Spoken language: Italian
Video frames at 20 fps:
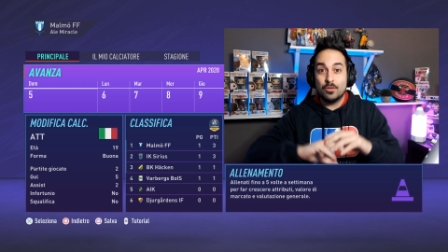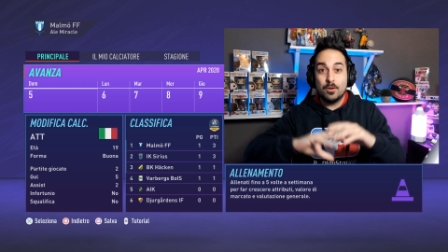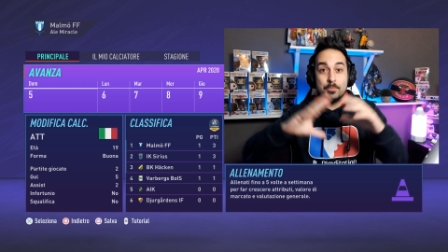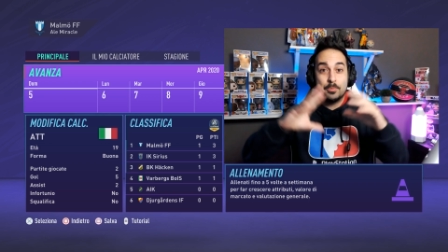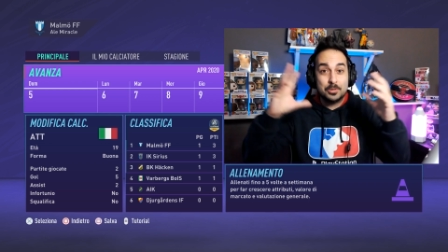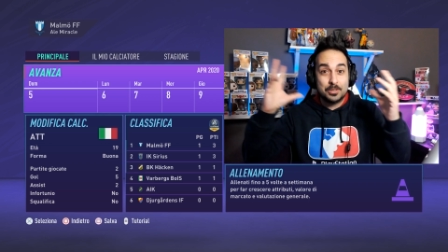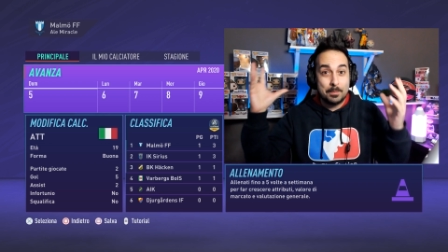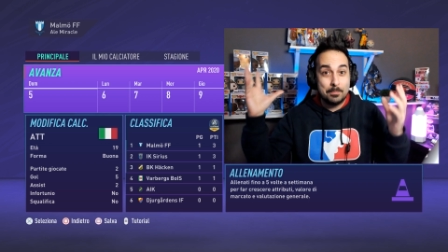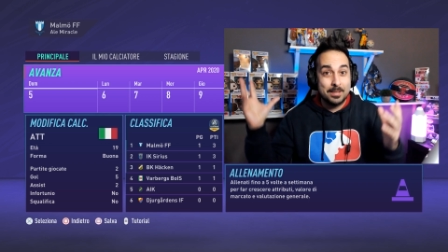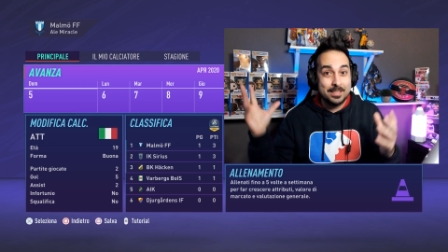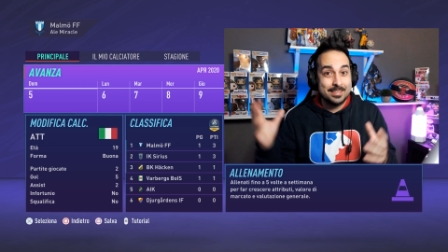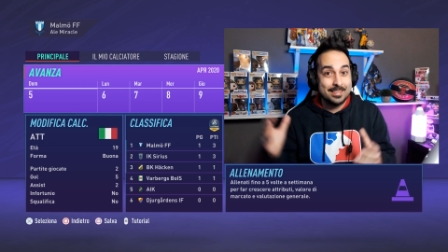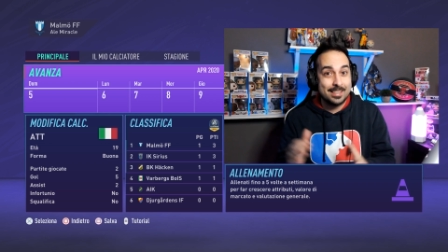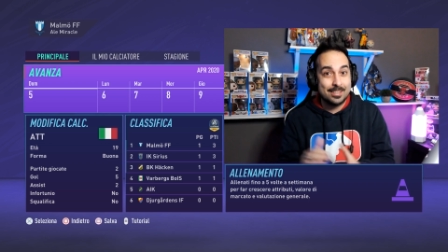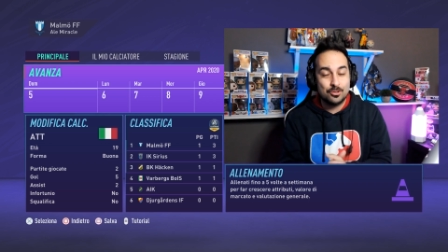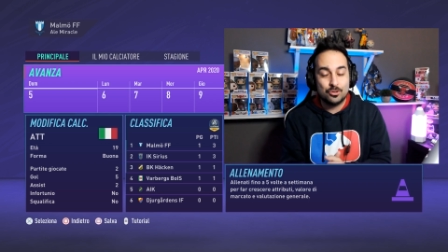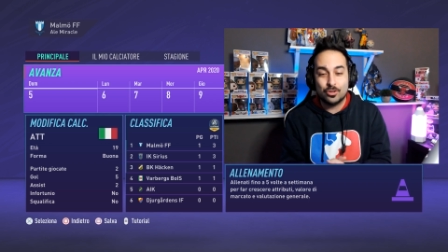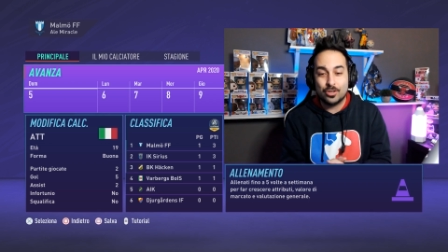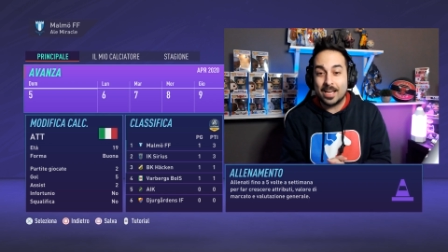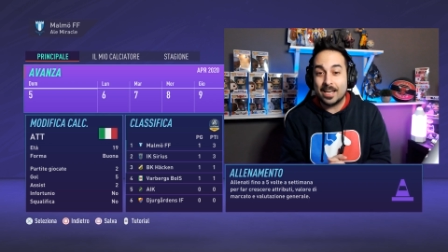dove potrebbe
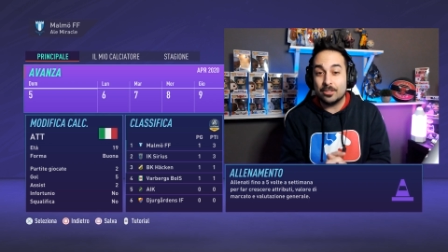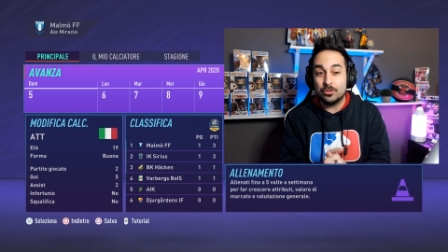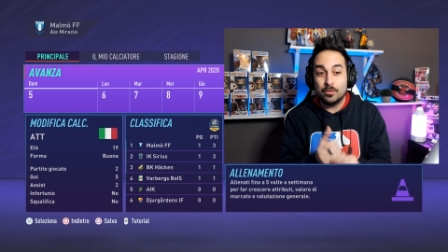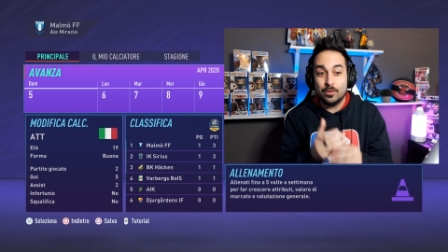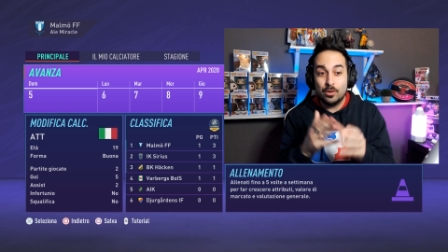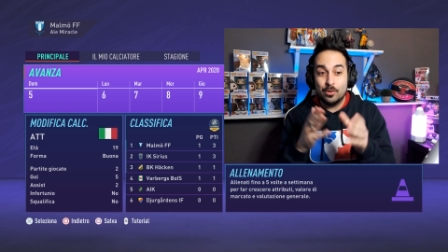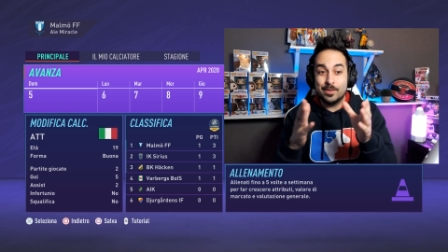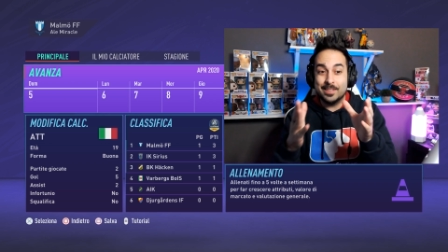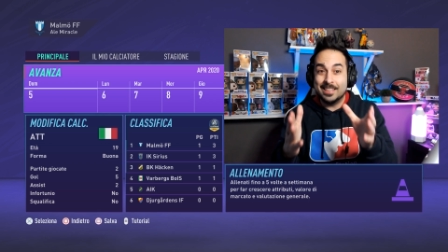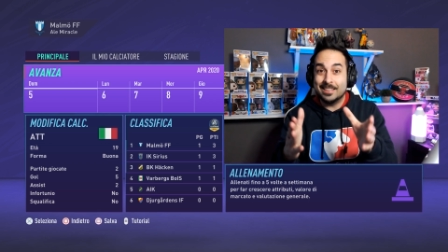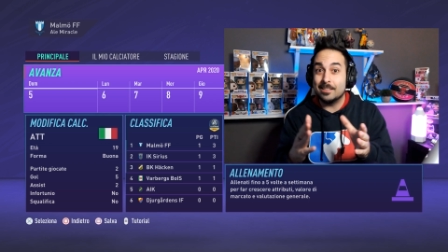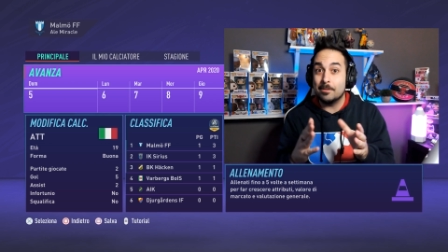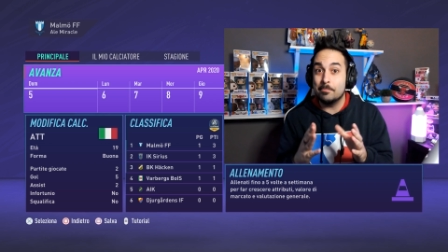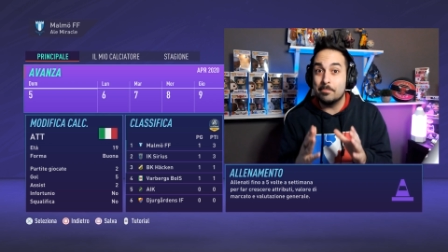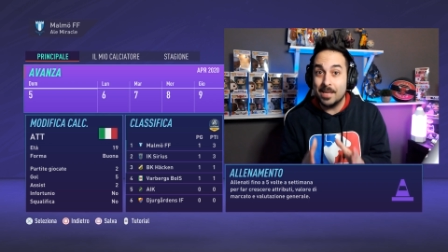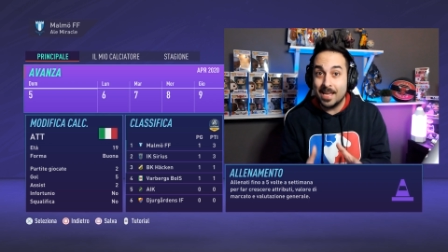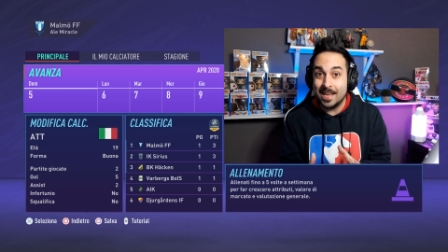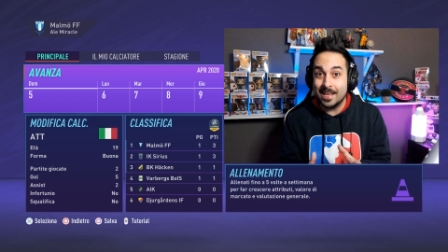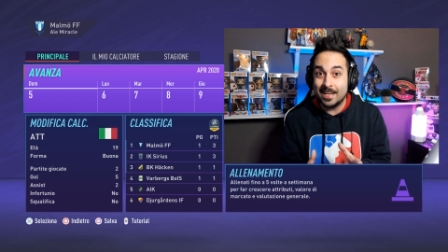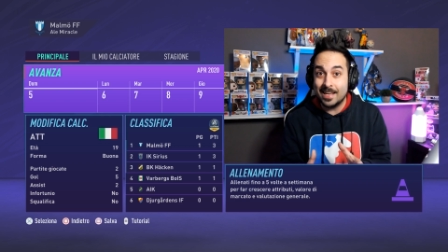andare a giocare, dove lo vedete
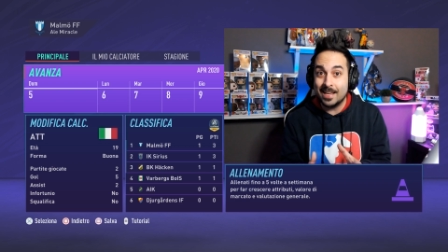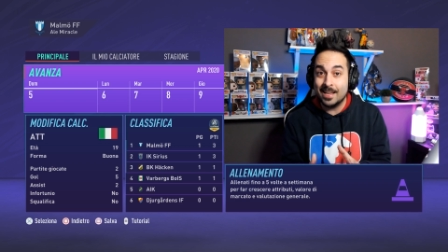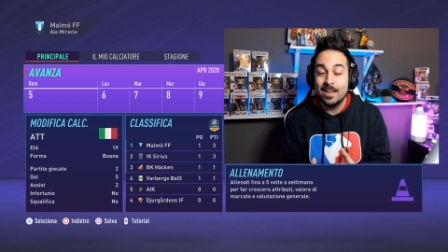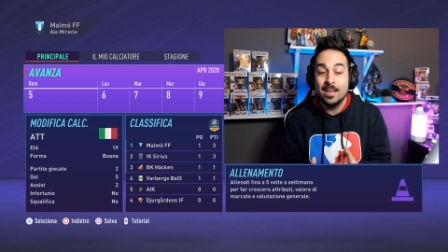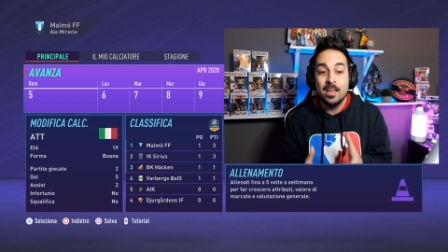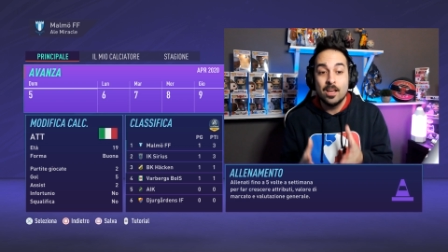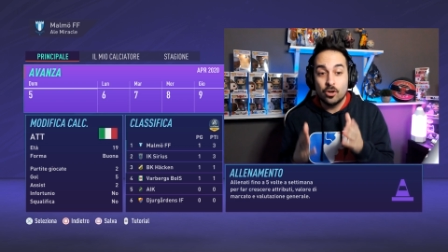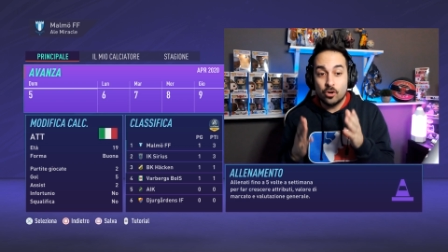bene,